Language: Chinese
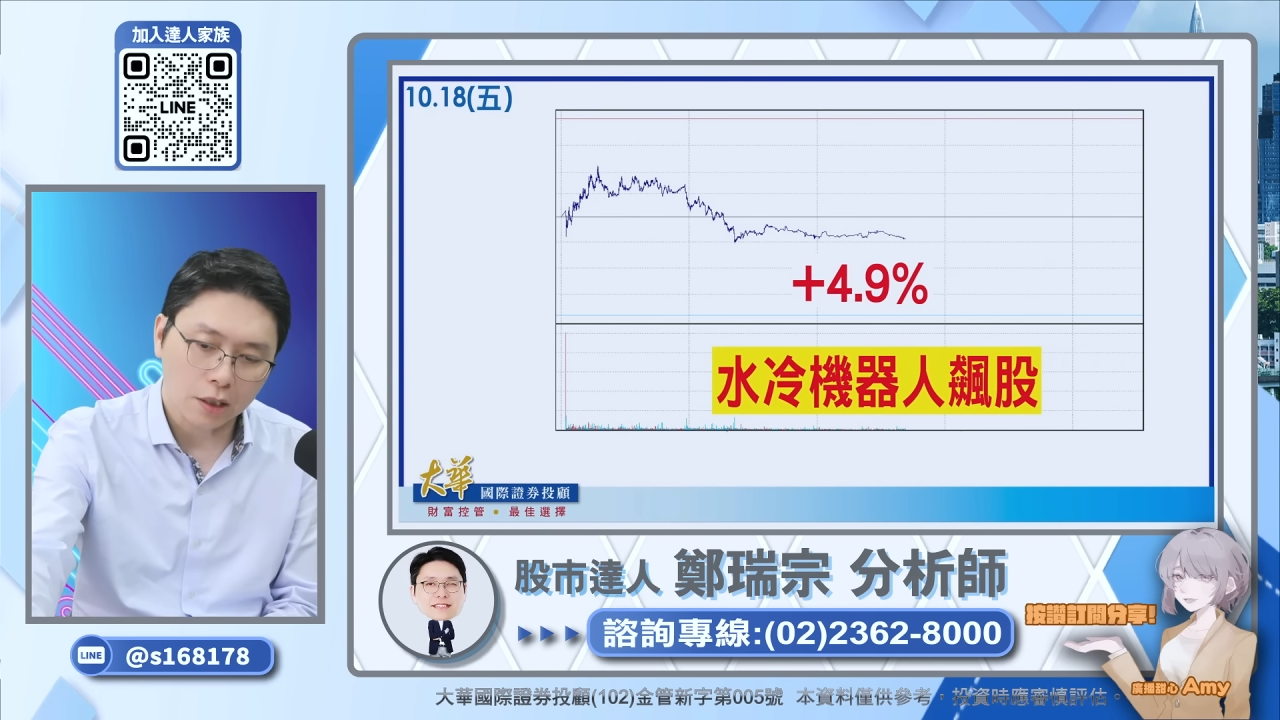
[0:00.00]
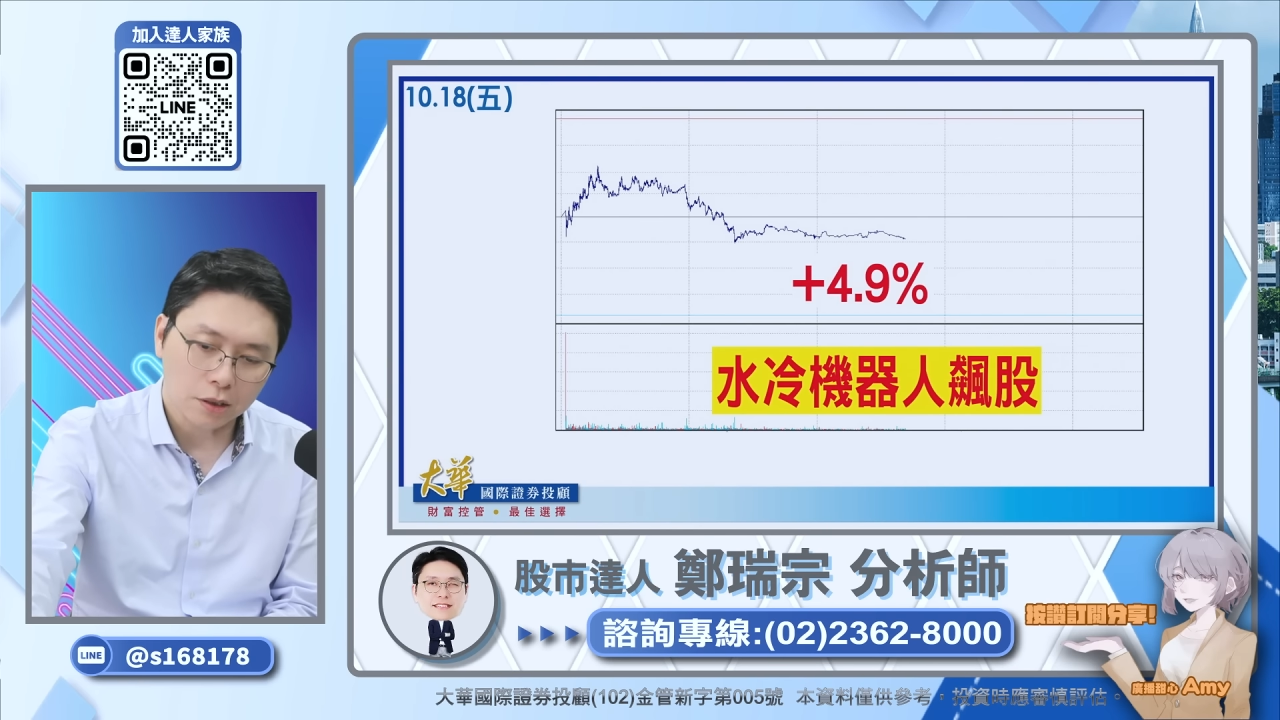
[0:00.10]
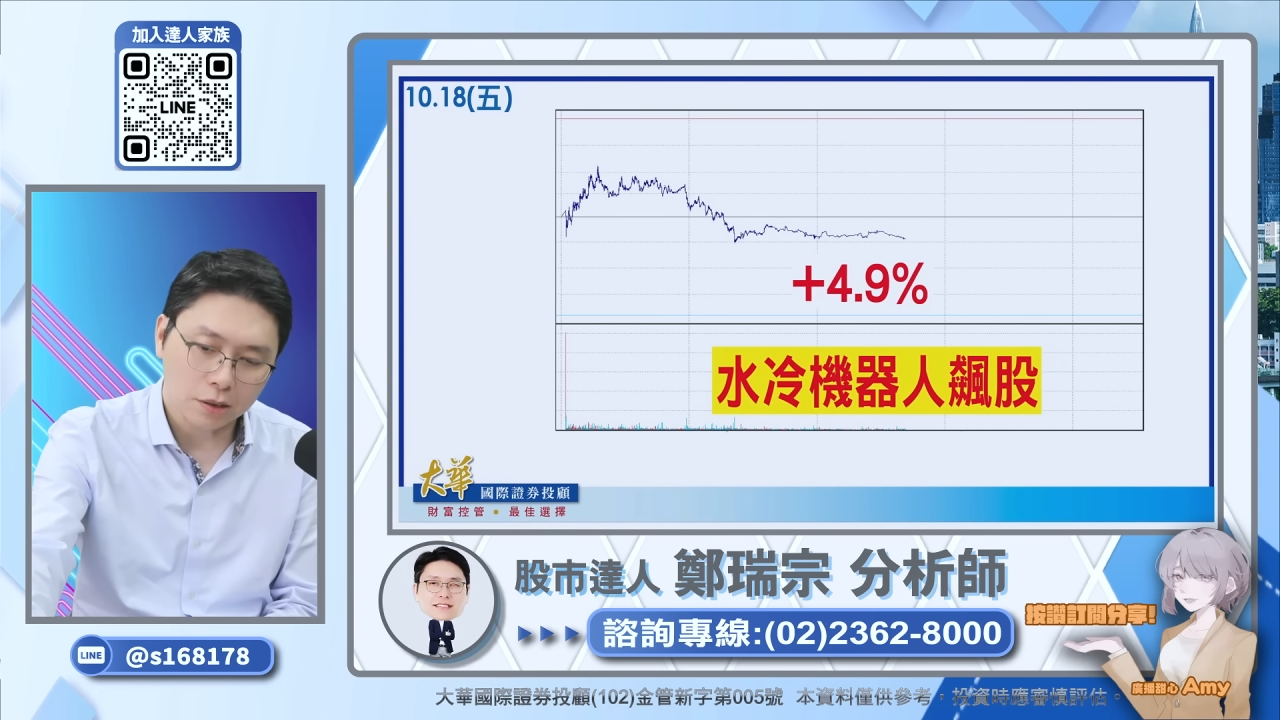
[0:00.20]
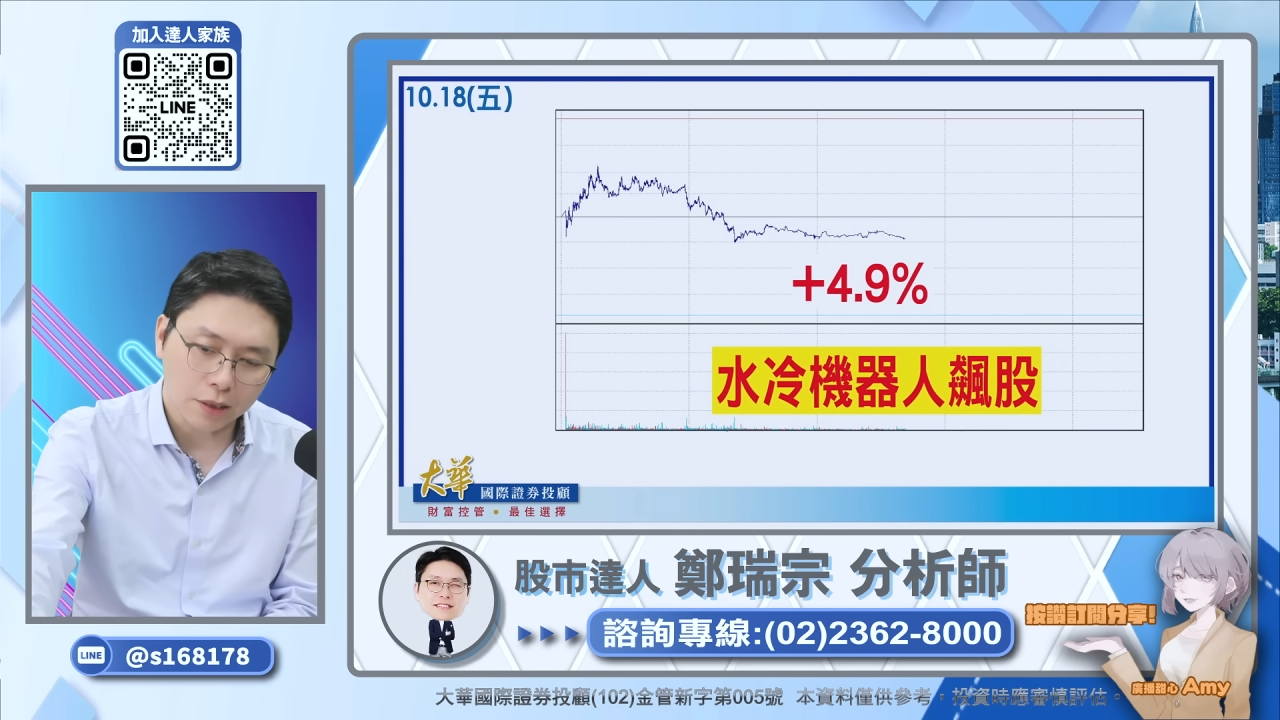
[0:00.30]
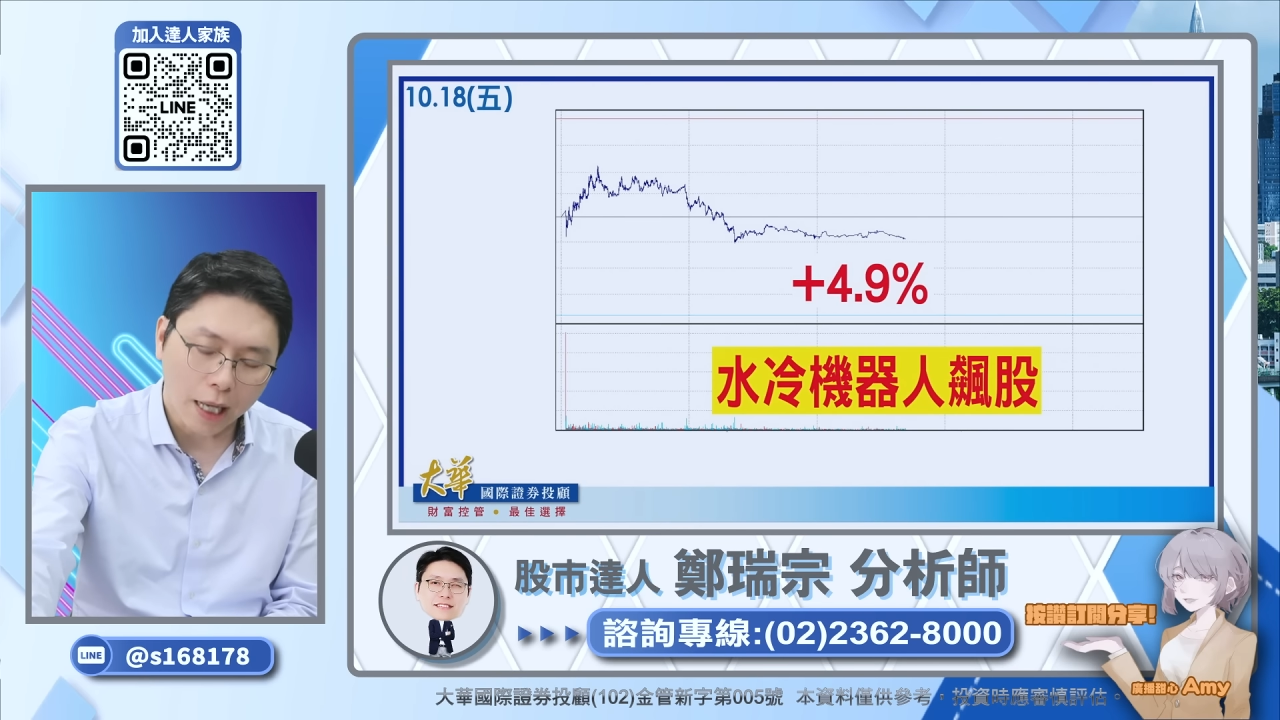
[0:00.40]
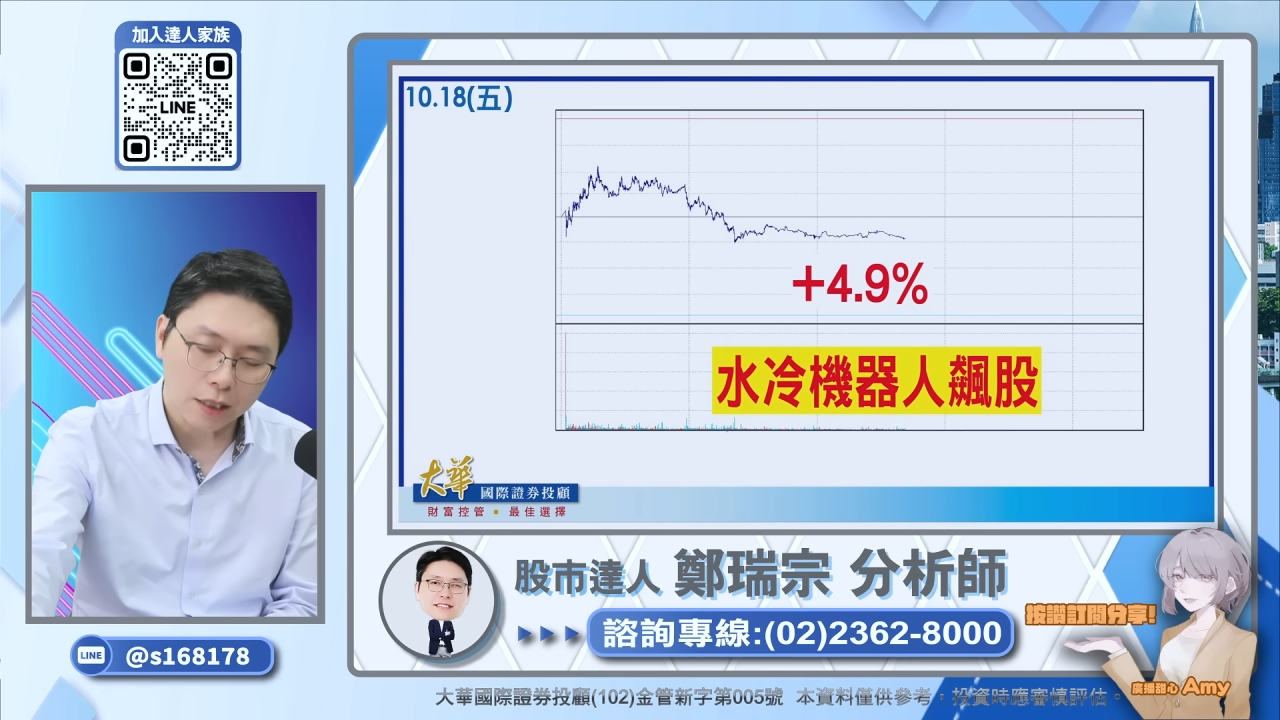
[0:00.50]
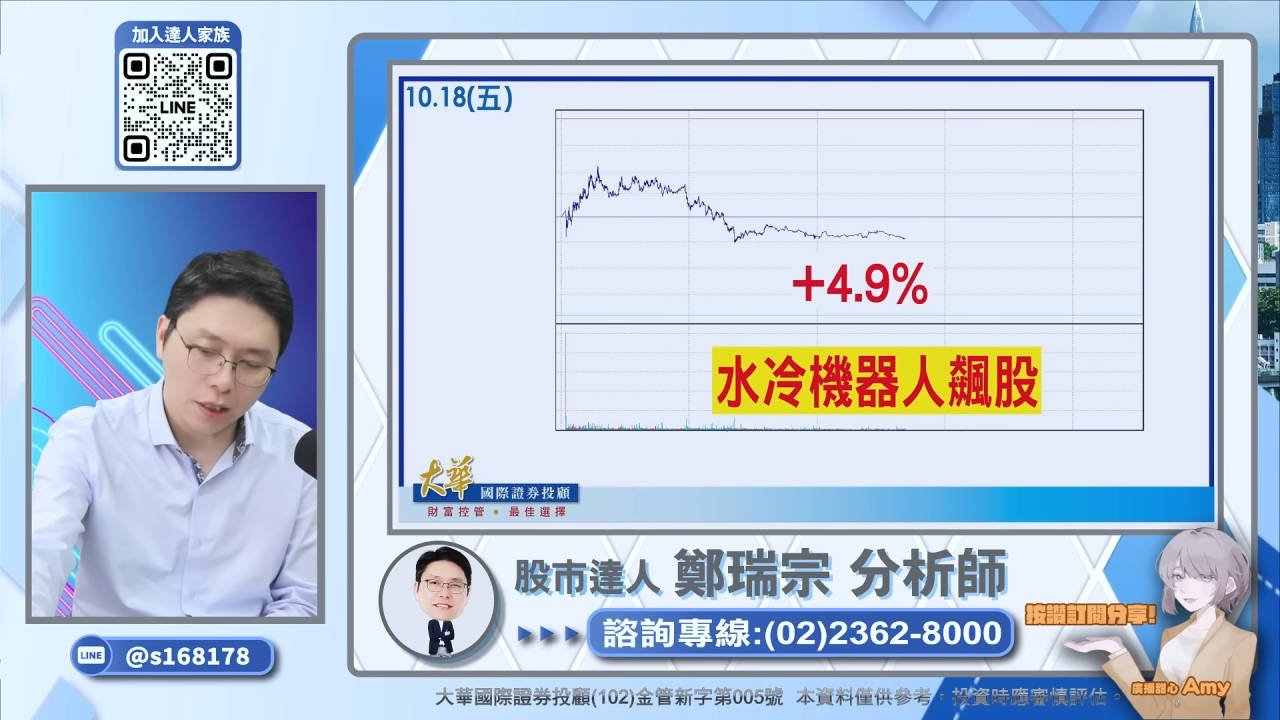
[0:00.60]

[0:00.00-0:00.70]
是大